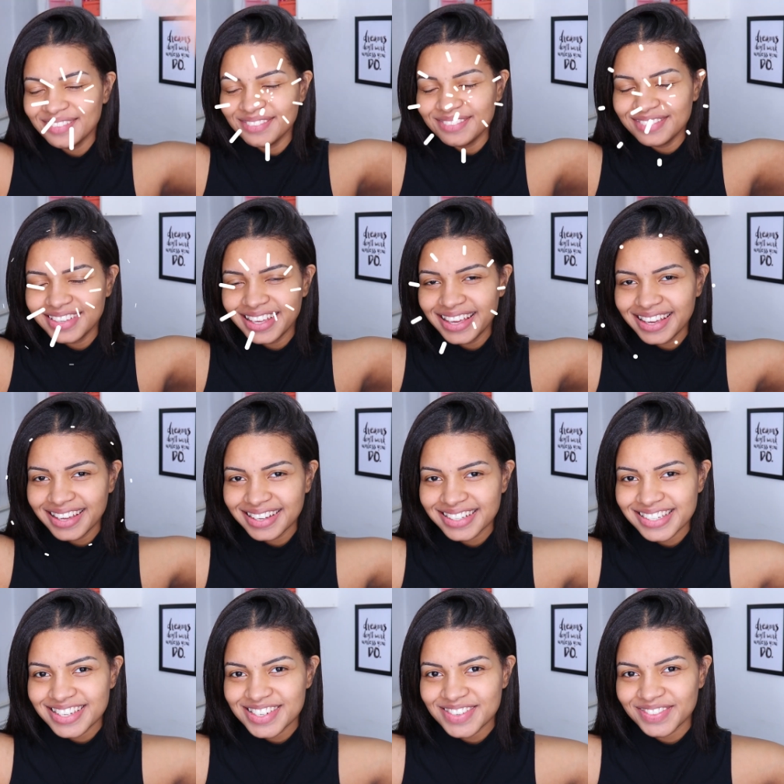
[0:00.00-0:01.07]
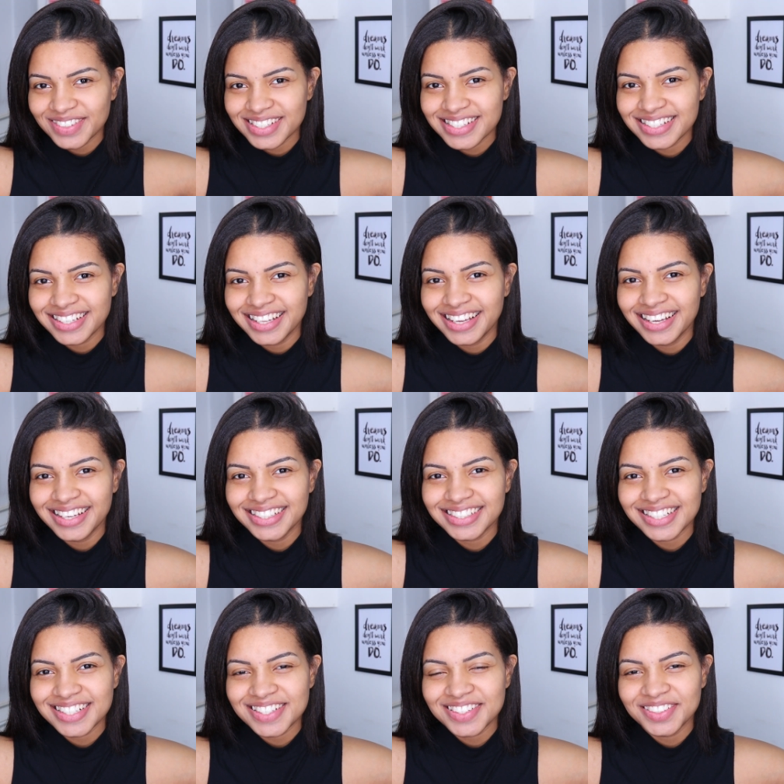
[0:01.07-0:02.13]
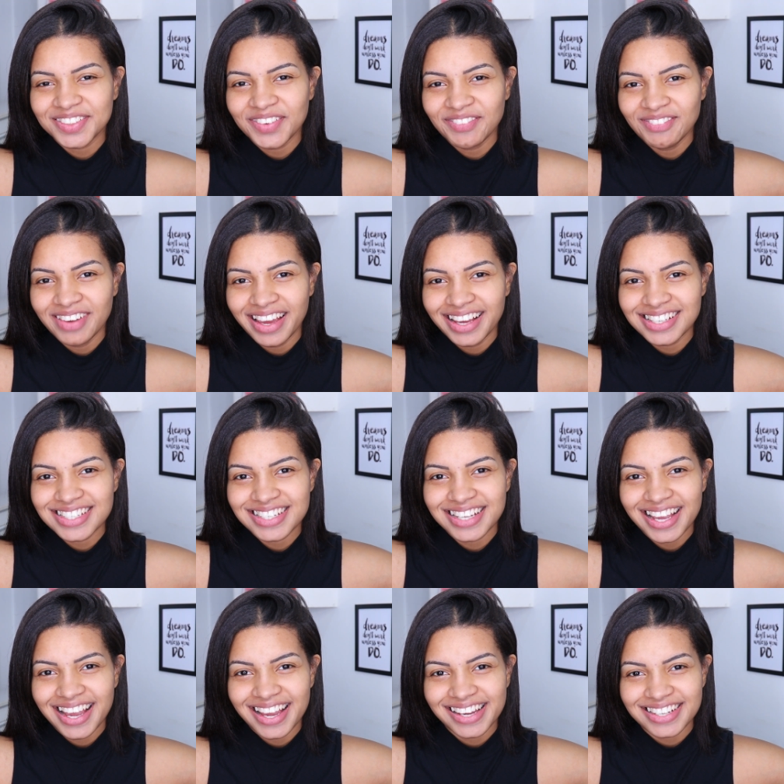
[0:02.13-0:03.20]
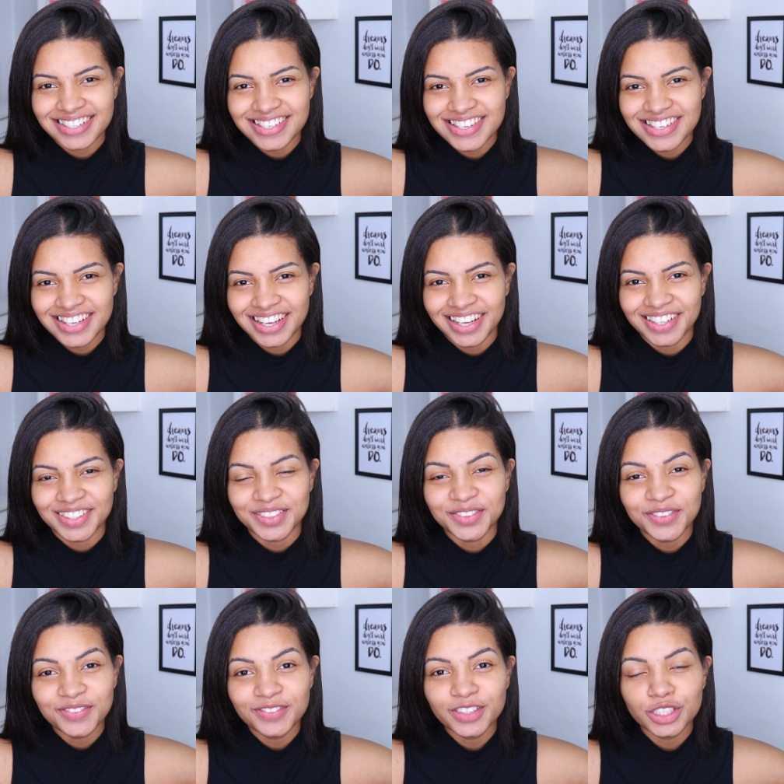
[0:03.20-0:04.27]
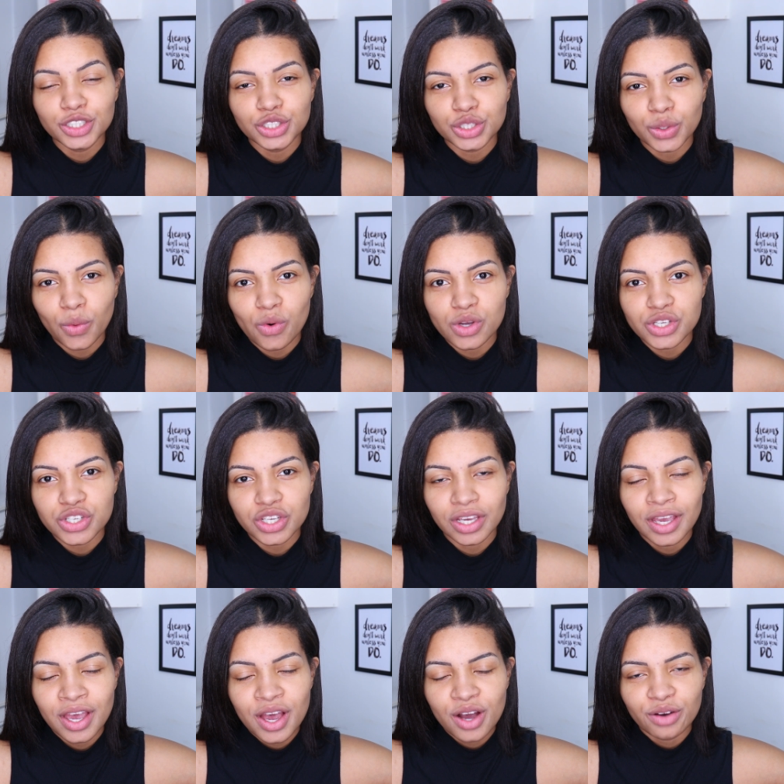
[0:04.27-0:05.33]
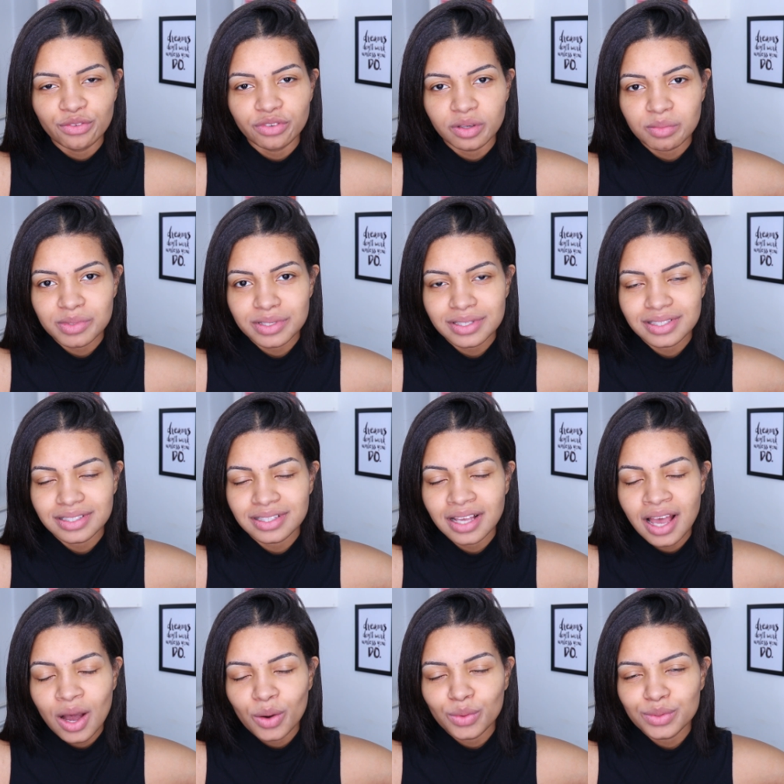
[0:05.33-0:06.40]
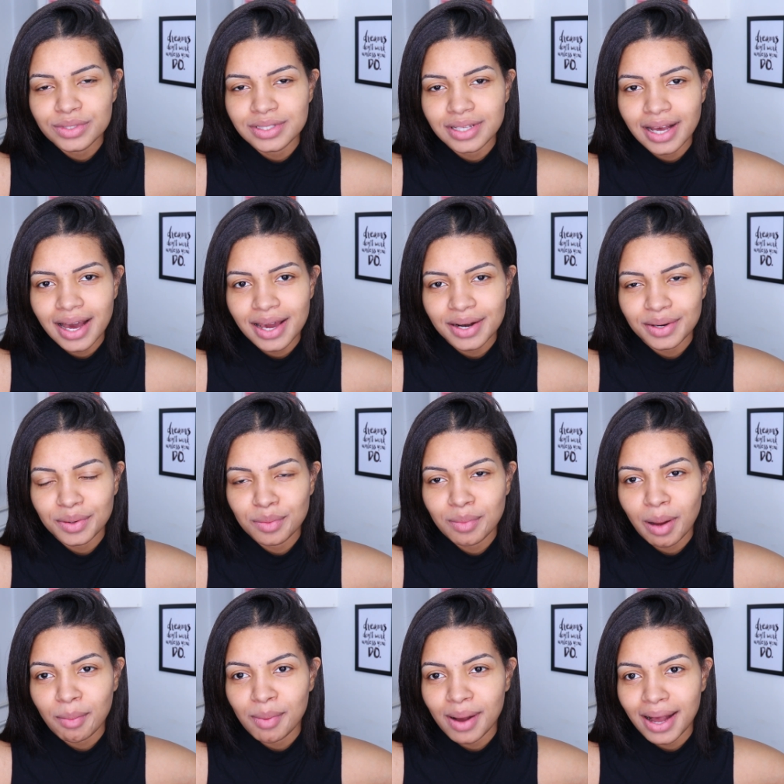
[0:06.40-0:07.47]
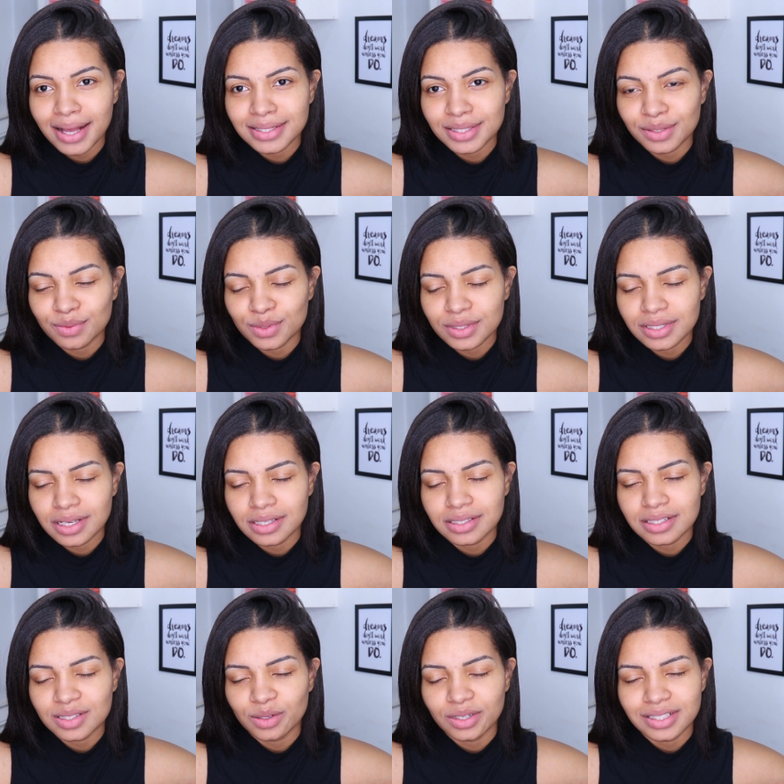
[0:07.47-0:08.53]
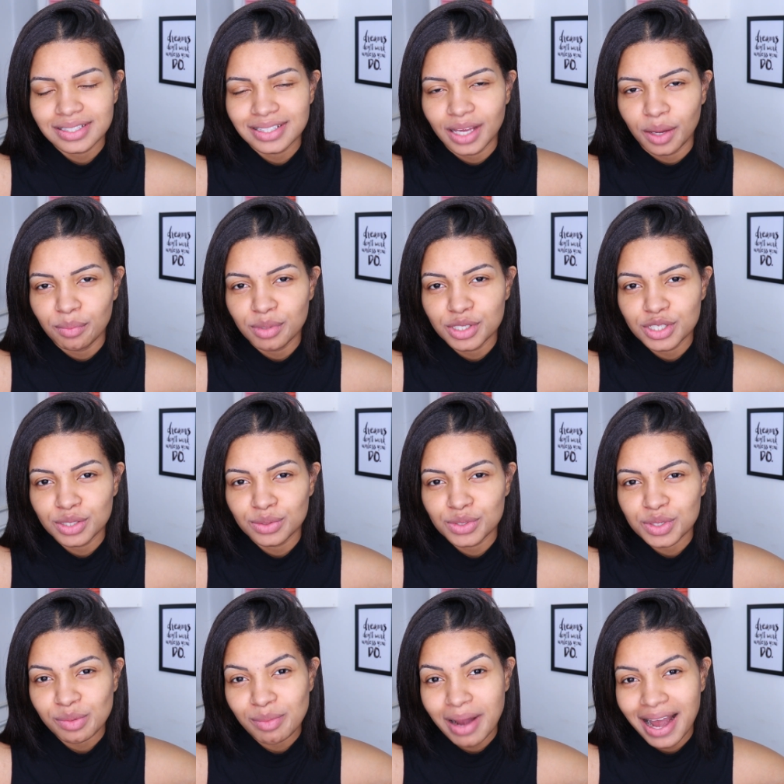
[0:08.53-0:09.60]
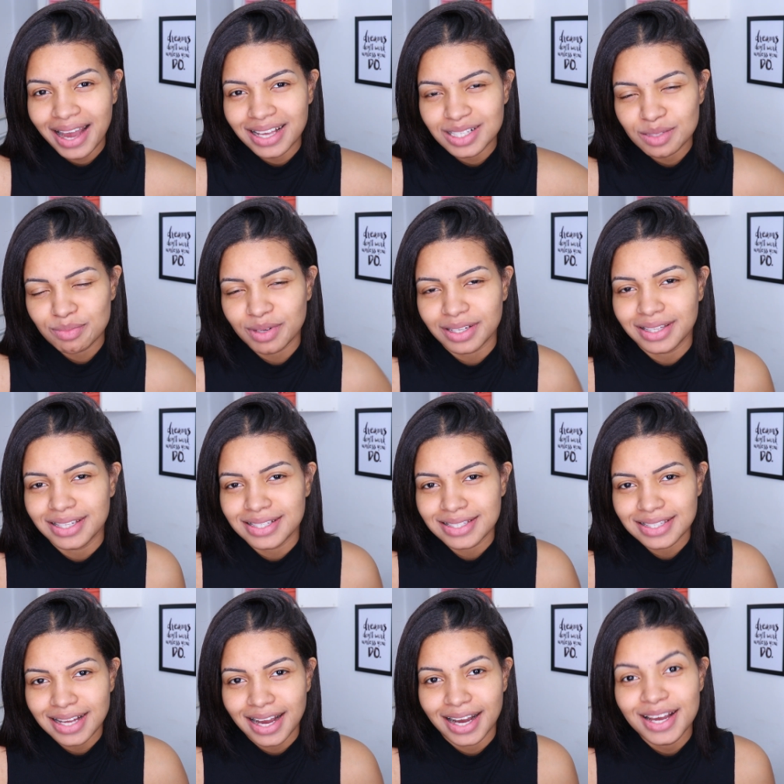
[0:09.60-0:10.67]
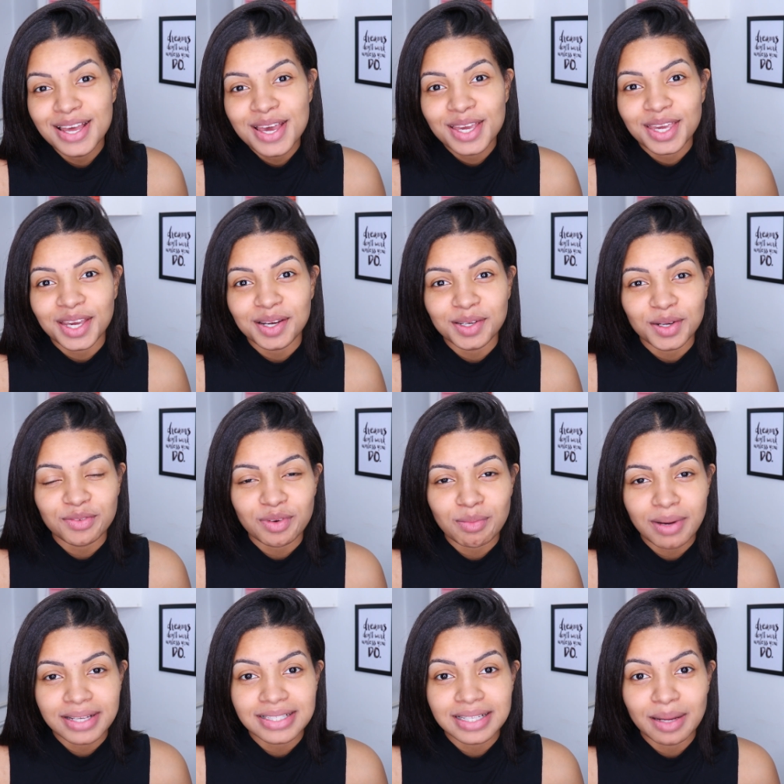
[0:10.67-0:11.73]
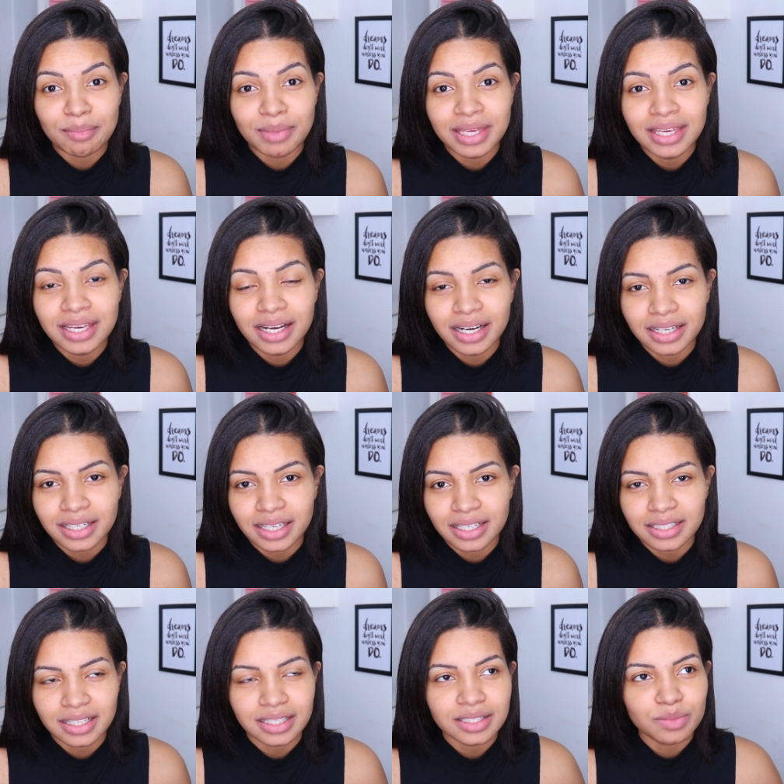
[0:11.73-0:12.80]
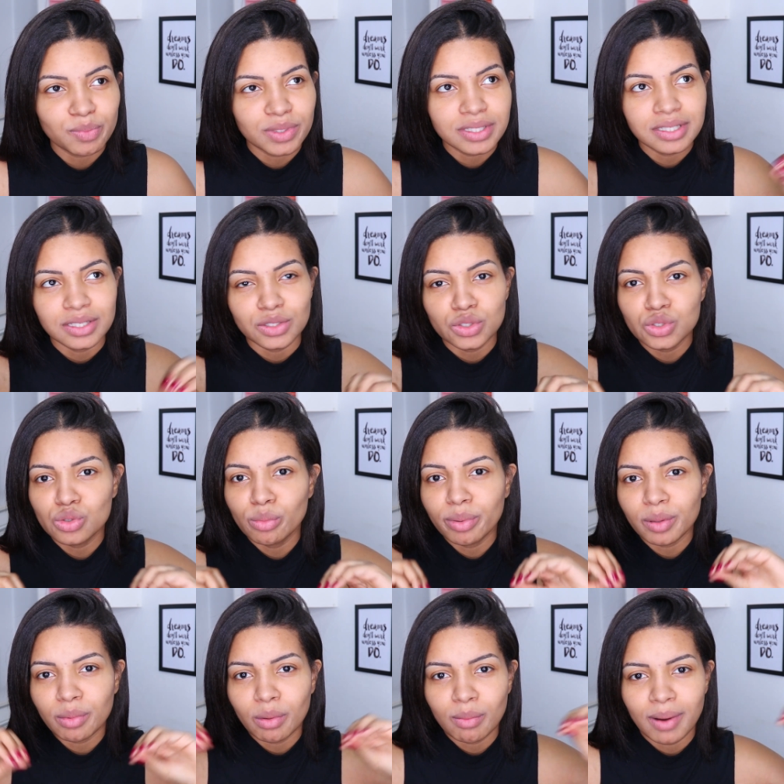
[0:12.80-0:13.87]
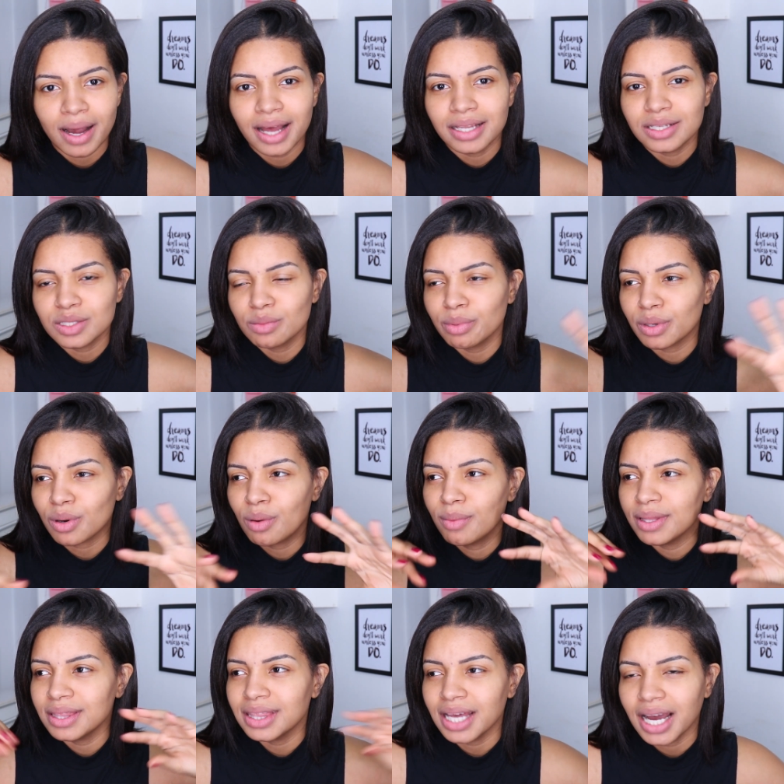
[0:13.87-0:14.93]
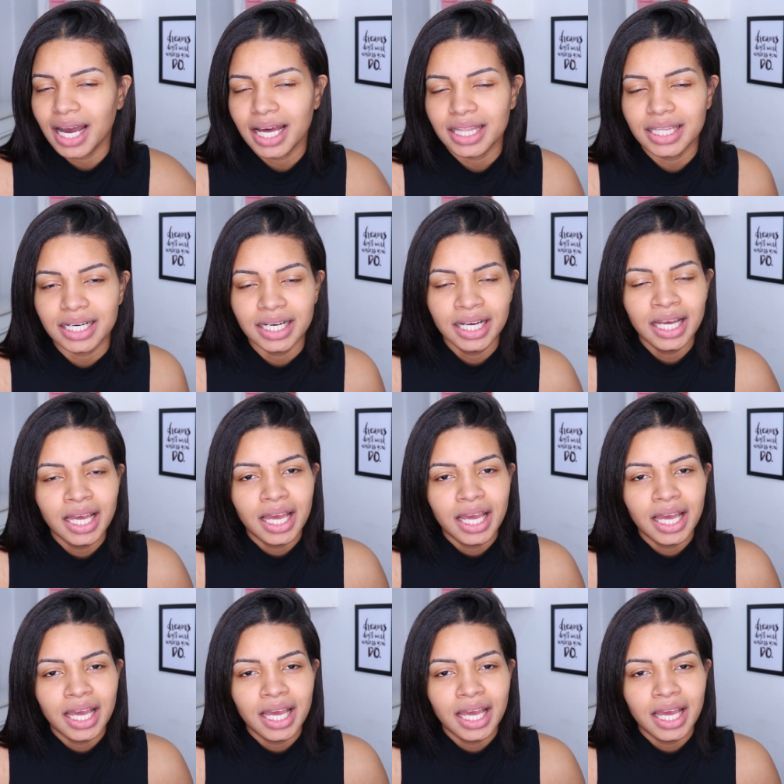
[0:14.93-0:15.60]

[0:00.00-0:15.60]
Minhas divas lindas, tudo bem, gente? No vídeo de hoje vamos usar uma base que vocês estão assim pedindo demais para testar, que é a nova base da Biang, tá tipo assim super bombada, super comentada.